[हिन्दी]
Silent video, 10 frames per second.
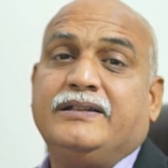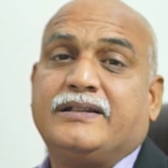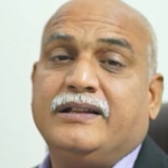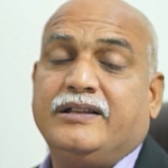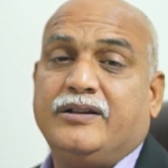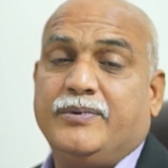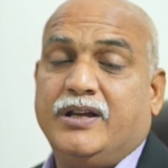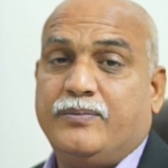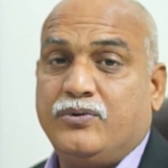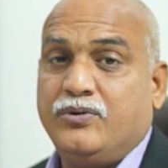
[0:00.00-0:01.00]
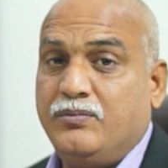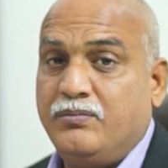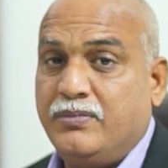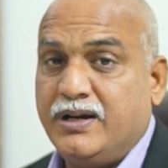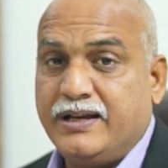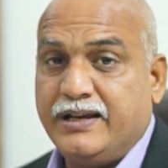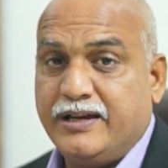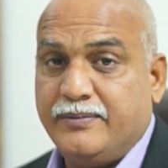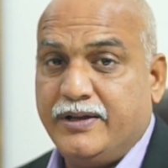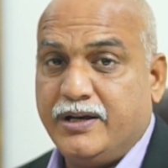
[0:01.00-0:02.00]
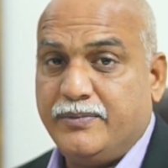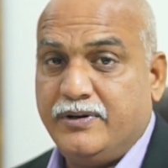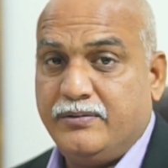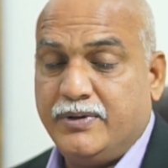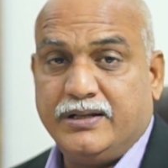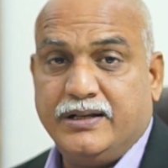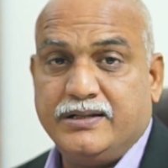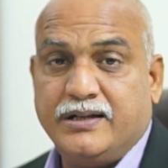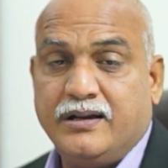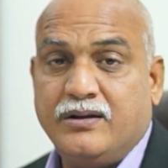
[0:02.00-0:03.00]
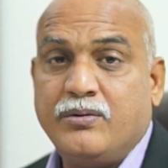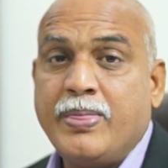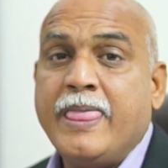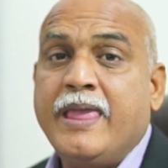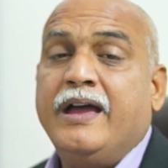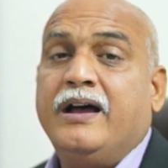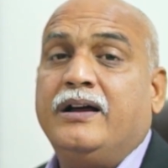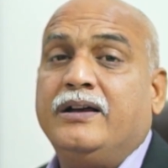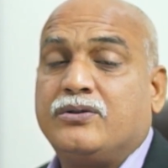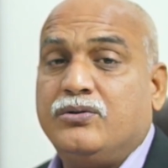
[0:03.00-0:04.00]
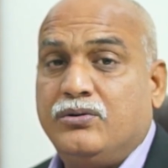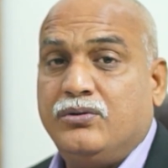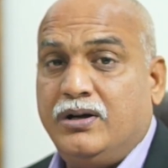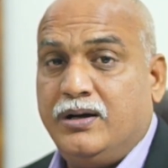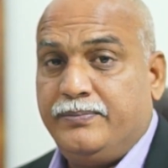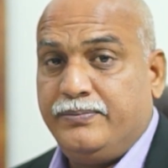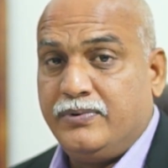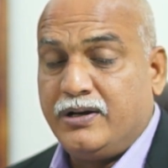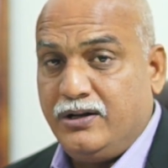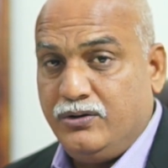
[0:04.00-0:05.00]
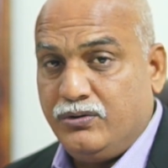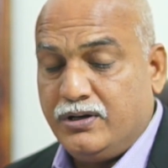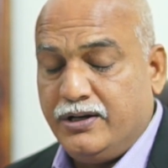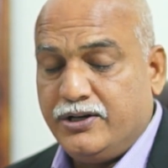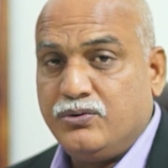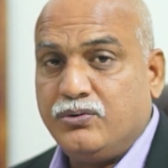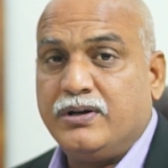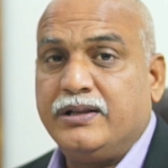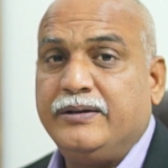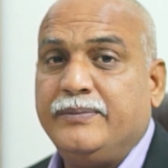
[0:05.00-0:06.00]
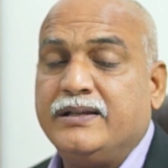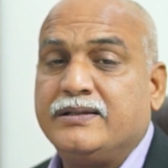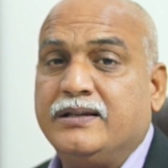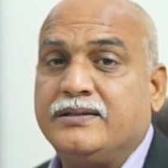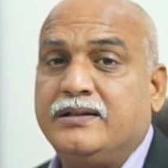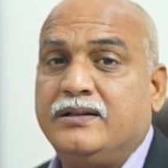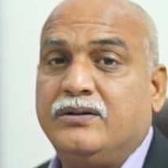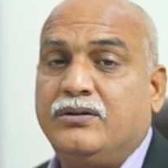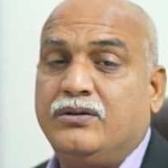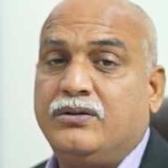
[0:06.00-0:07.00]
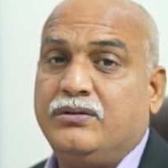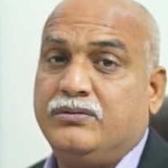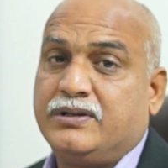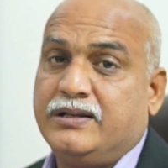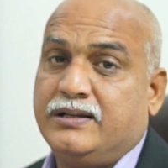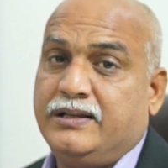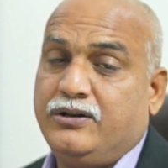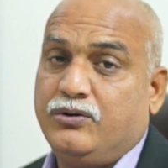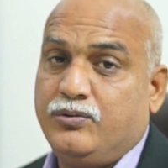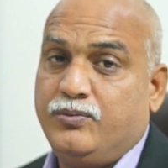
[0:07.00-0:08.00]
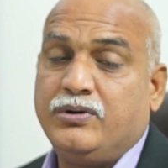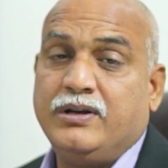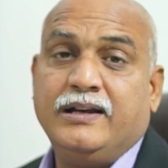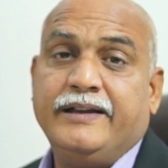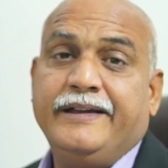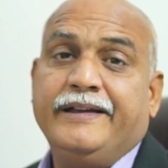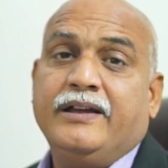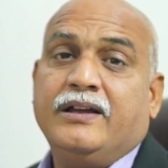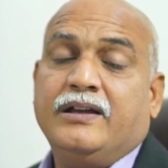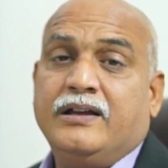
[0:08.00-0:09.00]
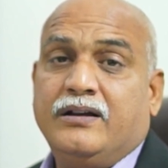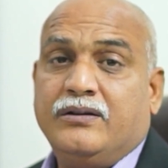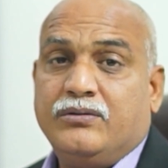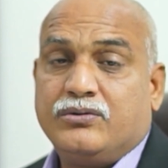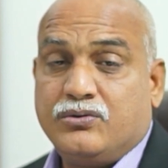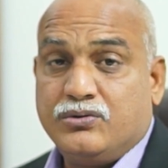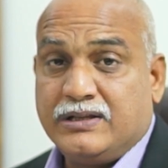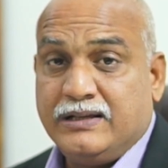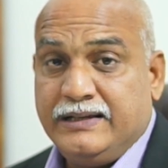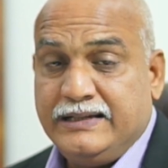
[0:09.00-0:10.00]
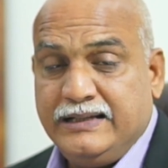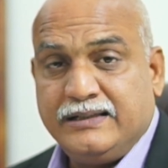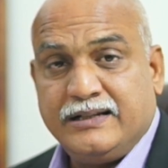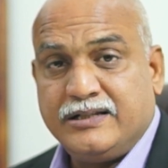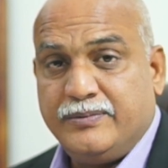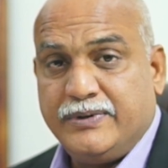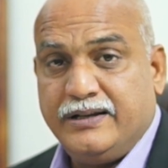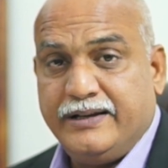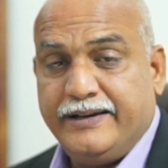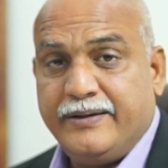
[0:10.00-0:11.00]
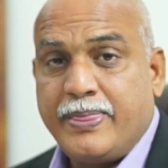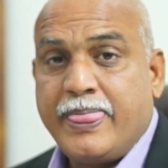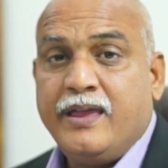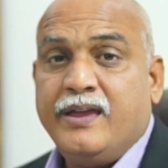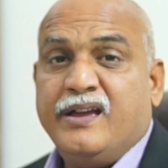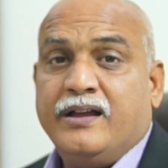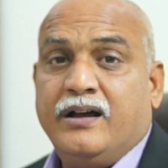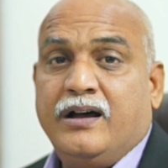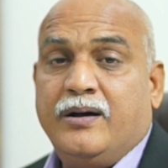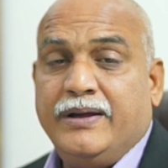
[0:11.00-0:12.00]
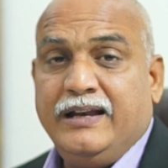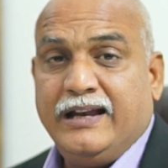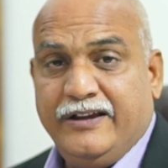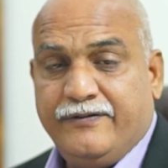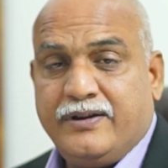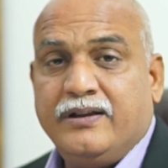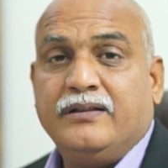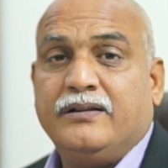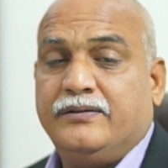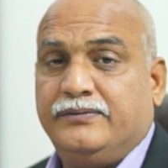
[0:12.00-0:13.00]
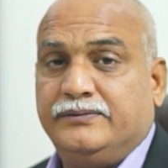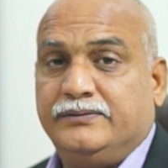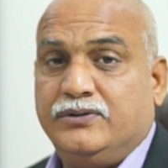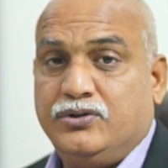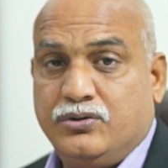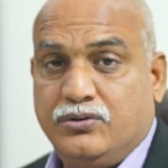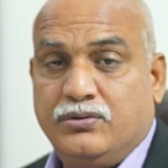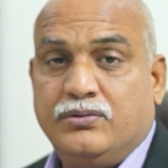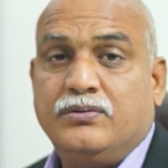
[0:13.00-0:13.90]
जिसके अंदर मैं आपको मरकरी के बारे में बताने जा रहा हूँ इसको आप राइट डाउन करना शुरू कर दें मेरे साथ साथ और उसके साथ एक नोटबुक ले लें और उसको उसका इसी तरह समझना है हमारी लाइफ के अंदर जो